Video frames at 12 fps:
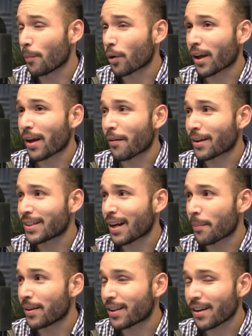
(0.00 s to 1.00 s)
Porque
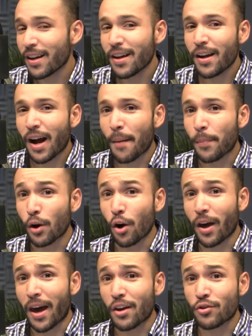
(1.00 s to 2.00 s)
básicamente Apple
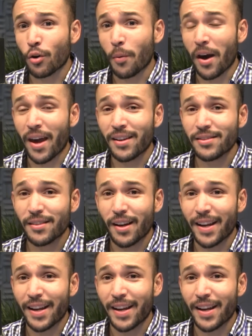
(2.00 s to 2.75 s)
lo que ha hecho es